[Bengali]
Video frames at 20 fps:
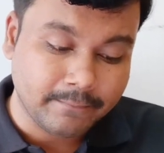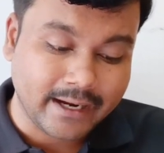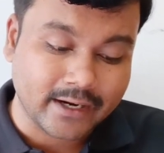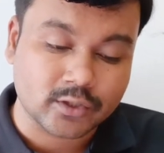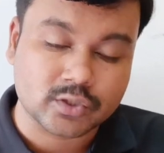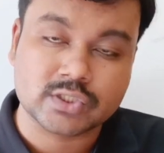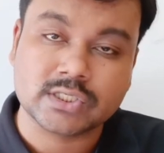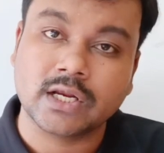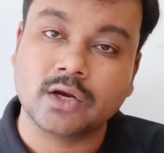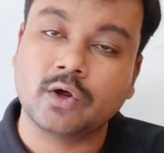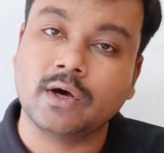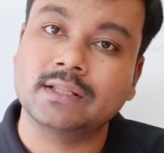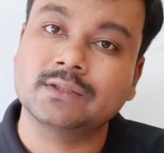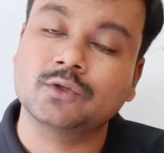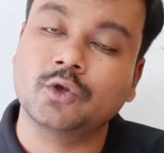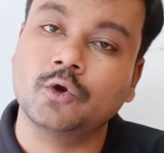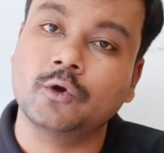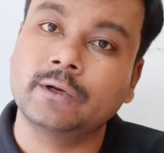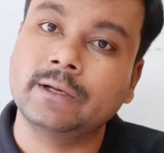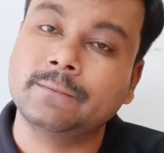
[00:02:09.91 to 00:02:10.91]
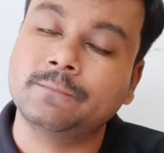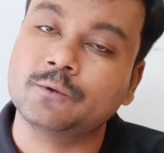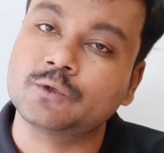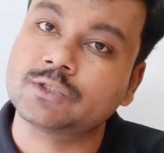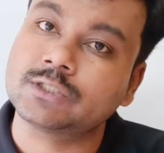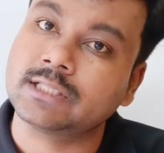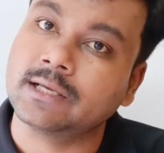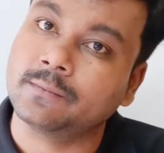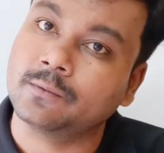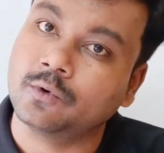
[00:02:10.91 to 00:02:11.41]
ভারত ছাড়ো আন্দোলনের
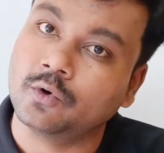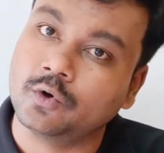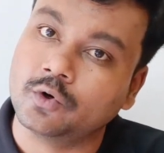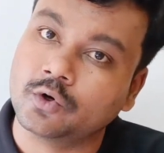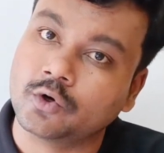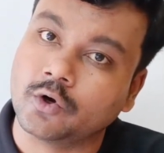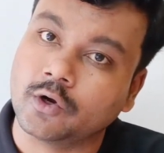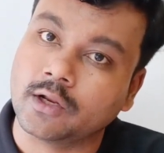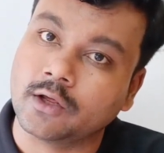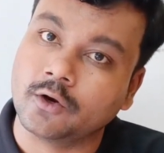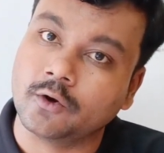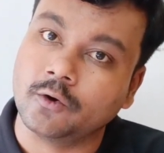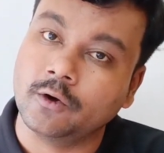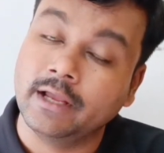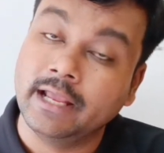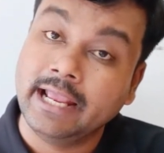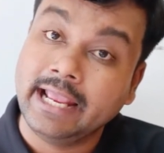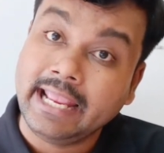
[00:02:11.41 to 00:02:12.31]
প্রস্তাব গ্রহণ করালো